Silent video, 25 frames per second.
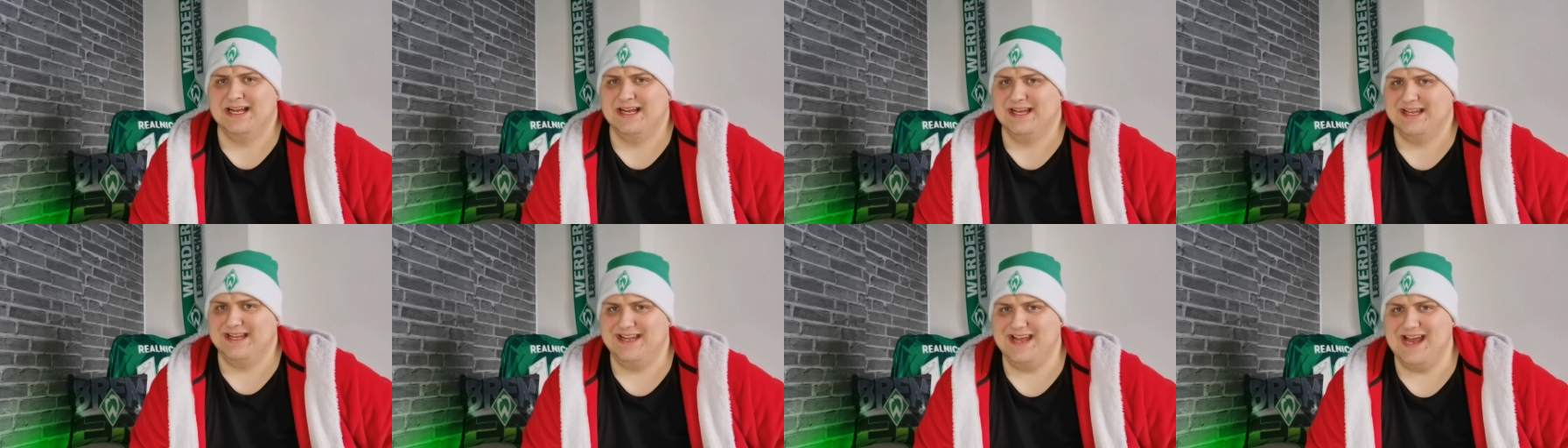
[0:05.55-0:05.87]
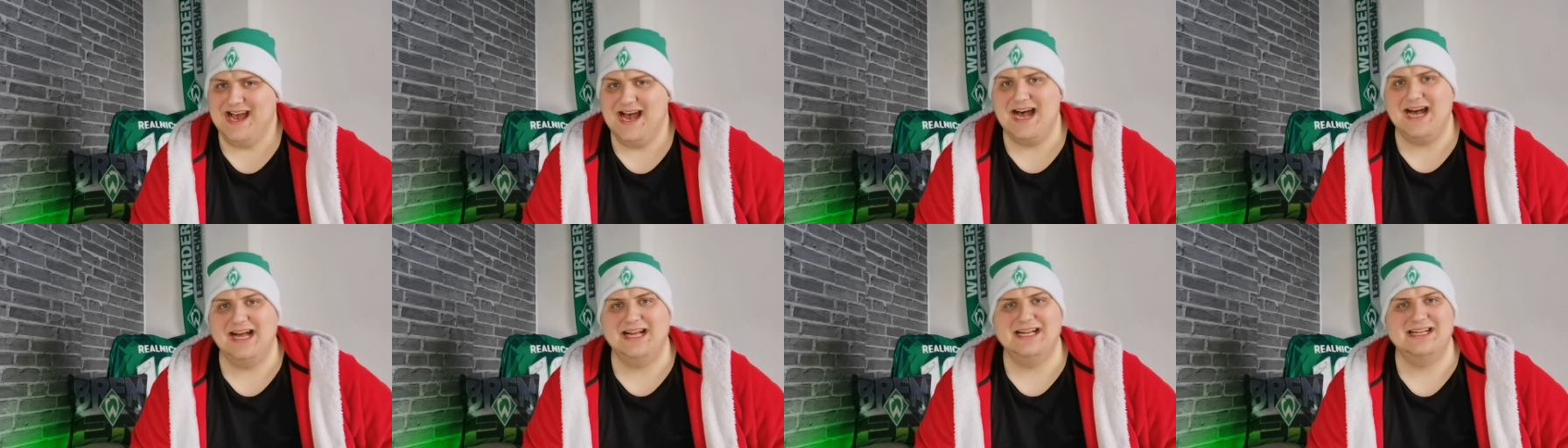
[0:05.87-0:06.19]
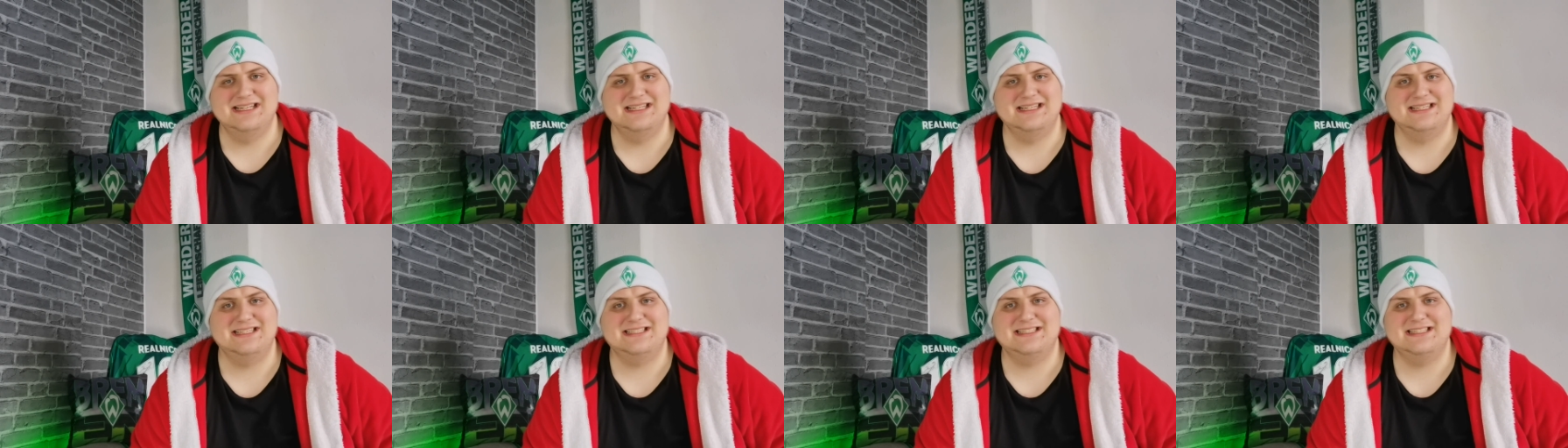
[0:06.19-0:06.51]
Ja,
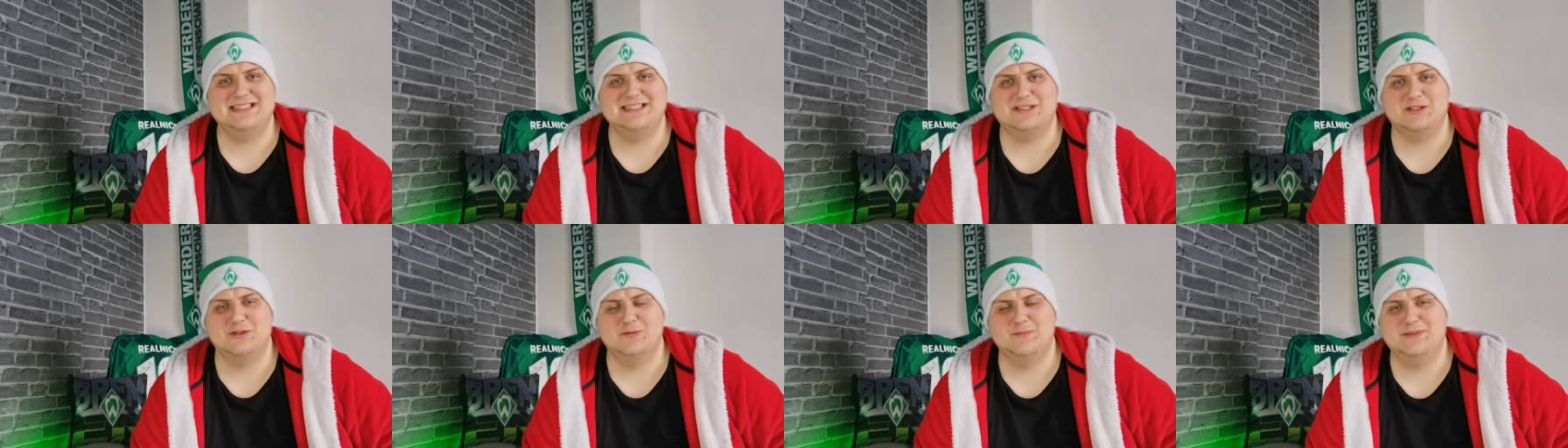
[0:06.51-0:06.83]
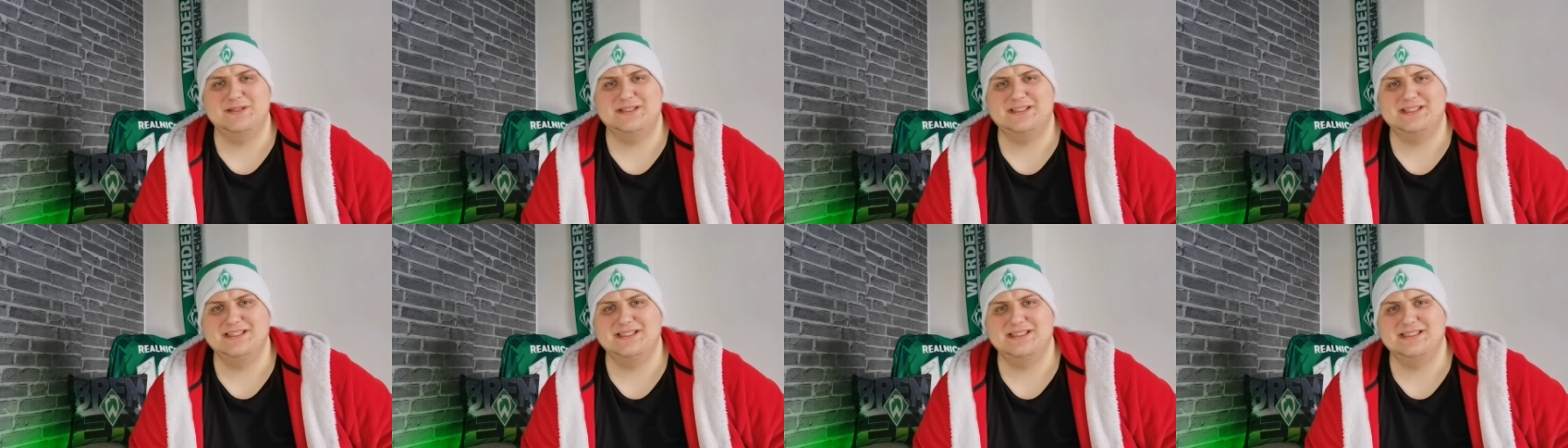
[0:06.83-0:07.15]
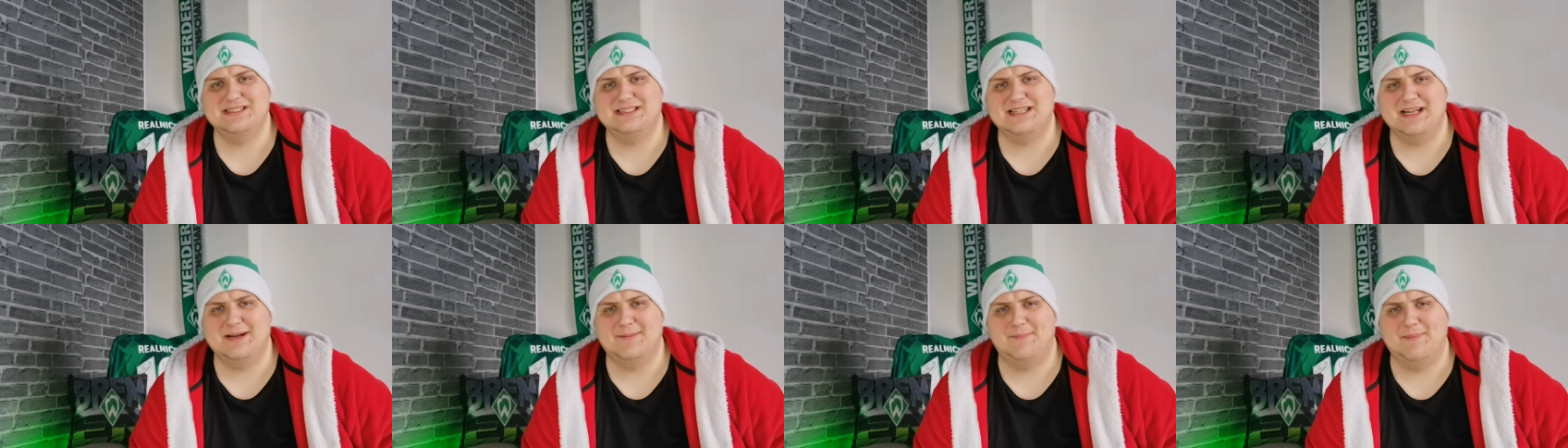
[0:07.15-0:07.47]
es ist so ein
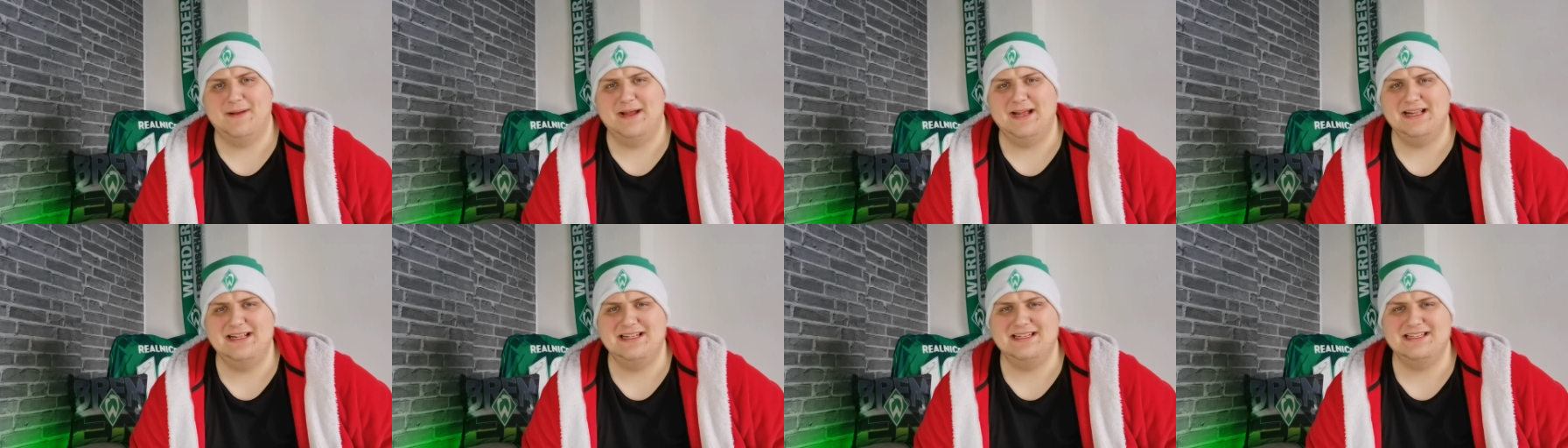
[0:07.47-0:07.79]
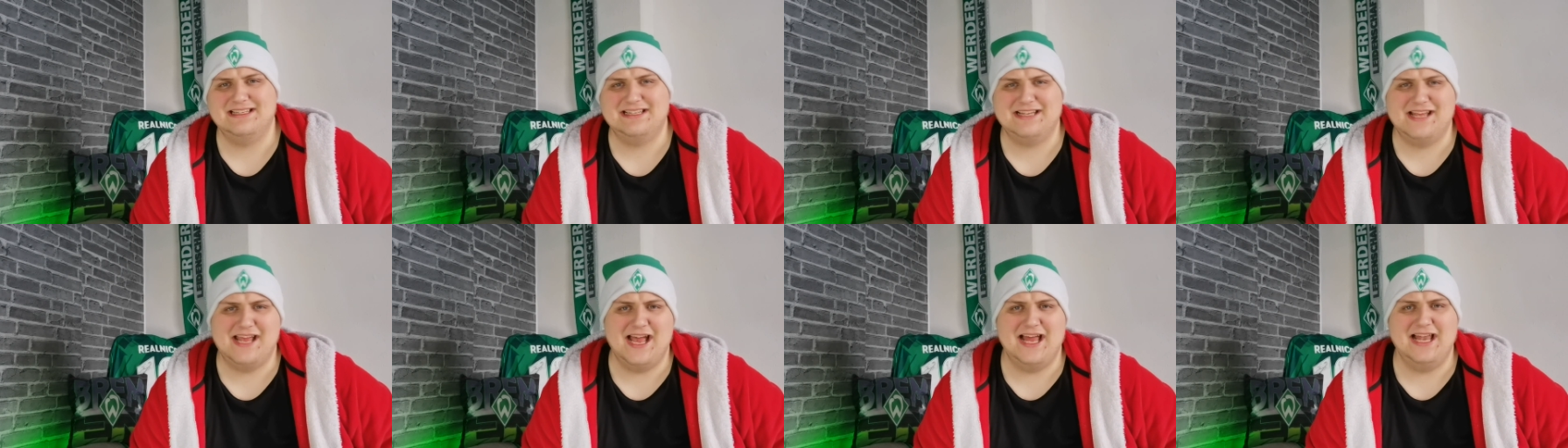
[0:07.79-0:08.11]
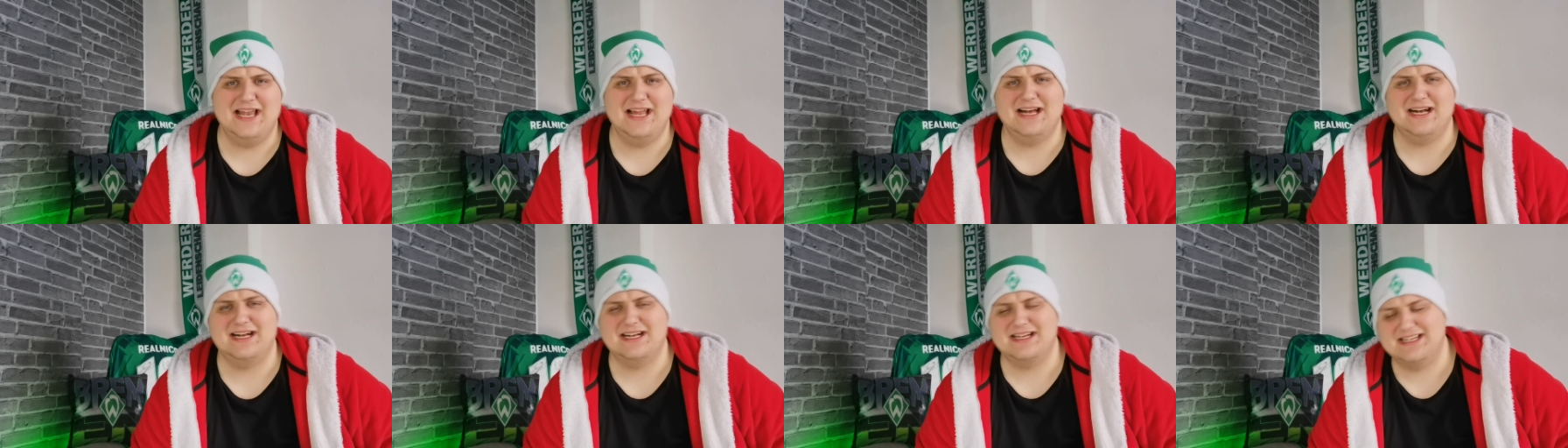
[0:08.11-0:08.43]
bisschen
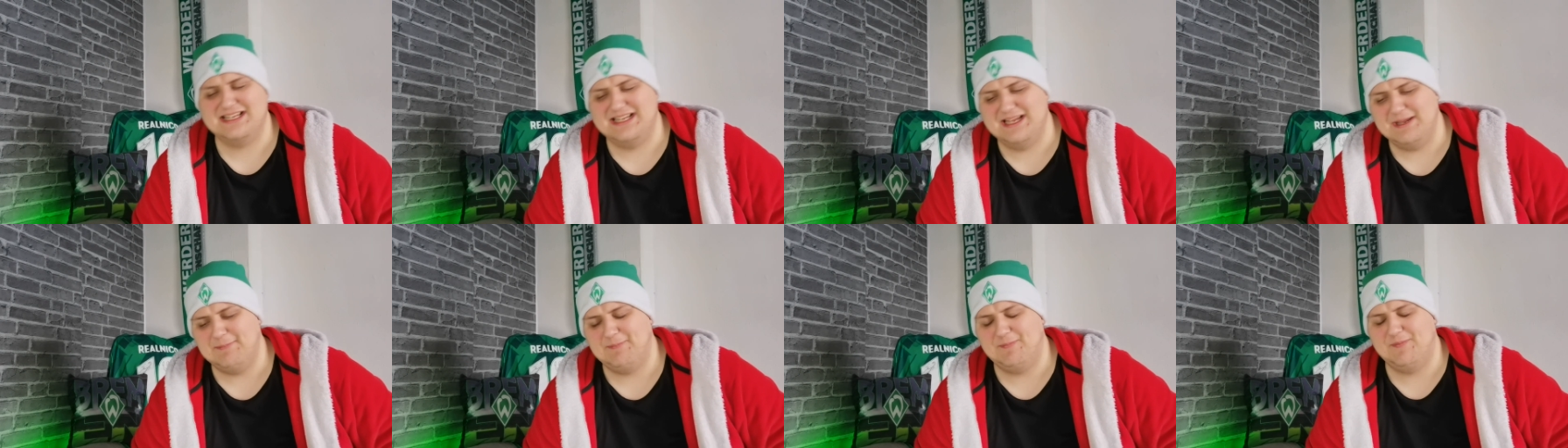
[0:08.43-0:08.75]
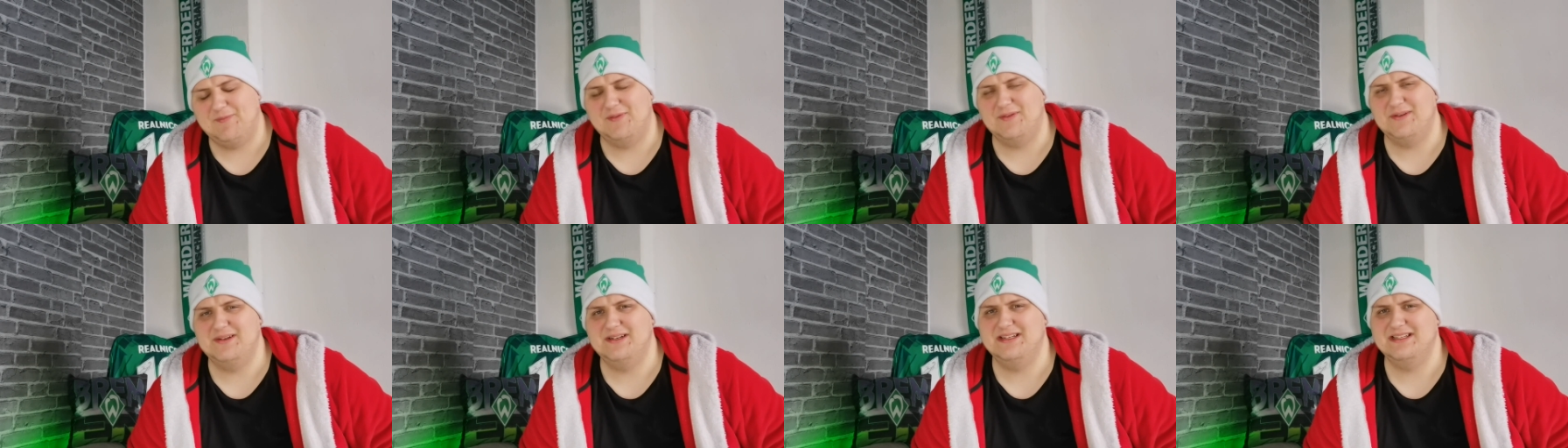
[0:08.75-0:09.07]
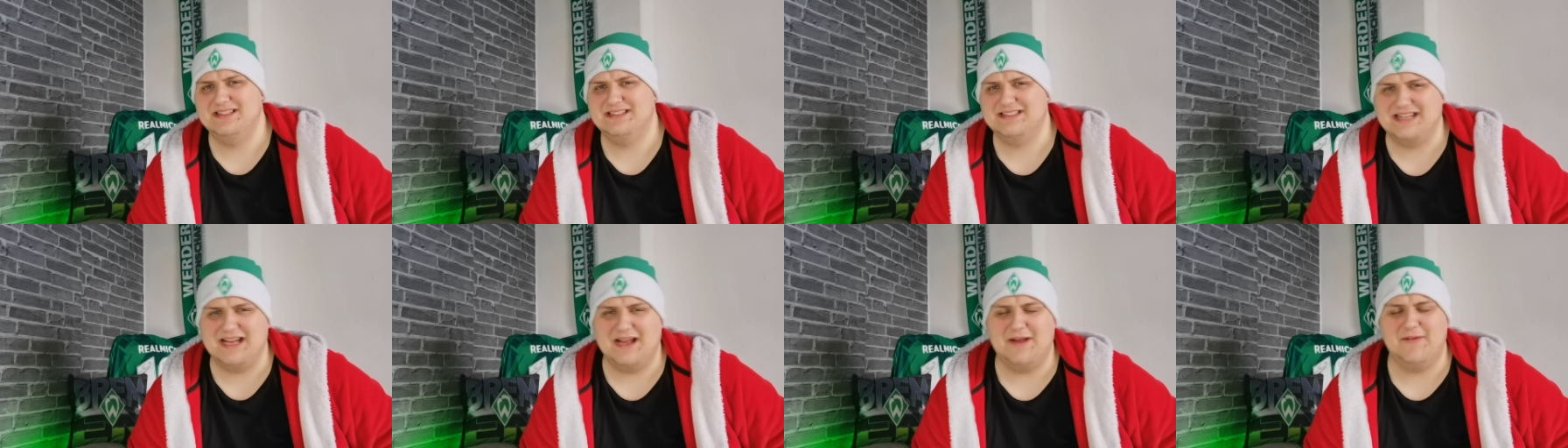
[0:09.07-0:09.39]
Tabellenkeller,
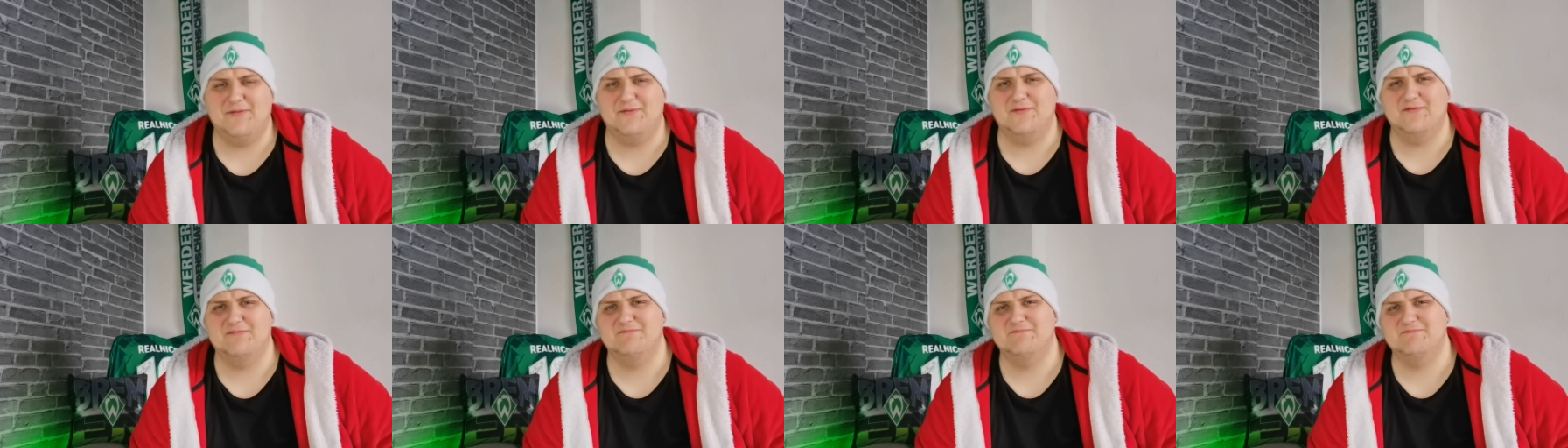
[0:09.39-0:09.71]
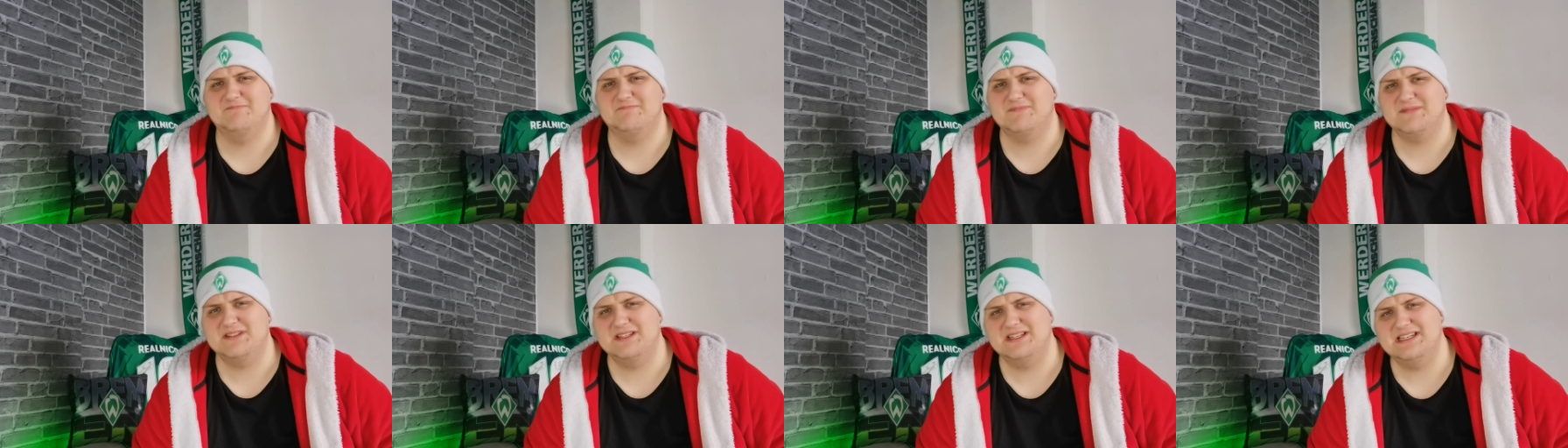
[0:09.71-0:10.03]
Gipfel, Treffen.